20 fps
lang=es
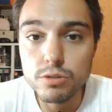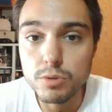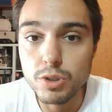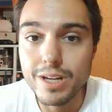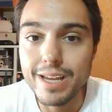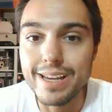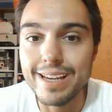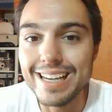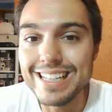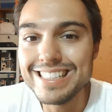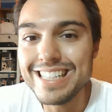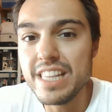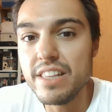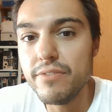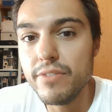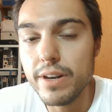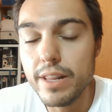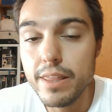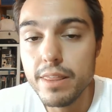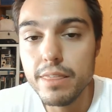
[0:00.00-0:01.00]
Porque en qué se
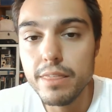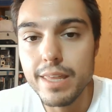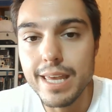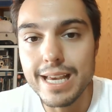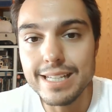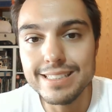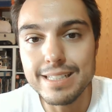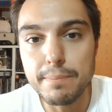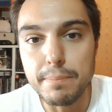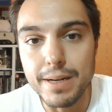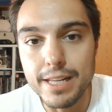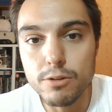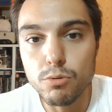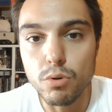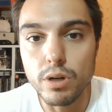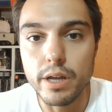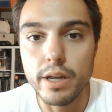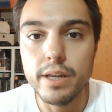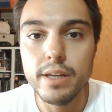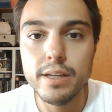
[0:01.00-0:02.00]
diferencia esta
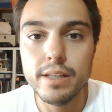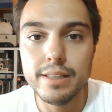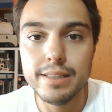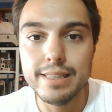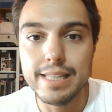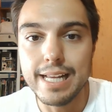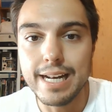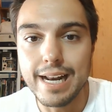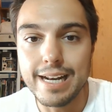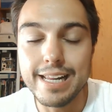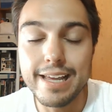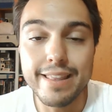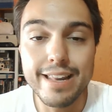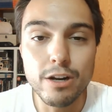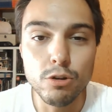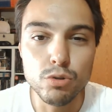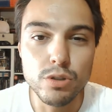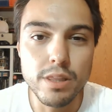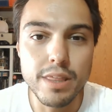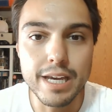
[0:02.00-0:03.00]
película de la Liga de
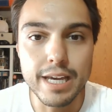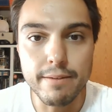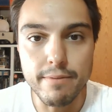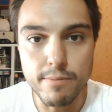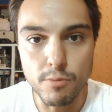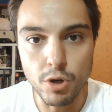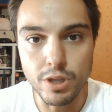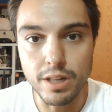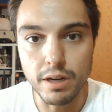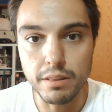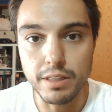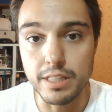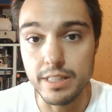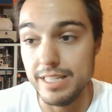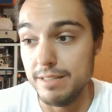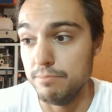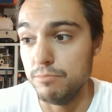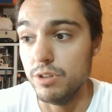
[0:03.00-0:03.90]
la Justicia que vimos en el cine,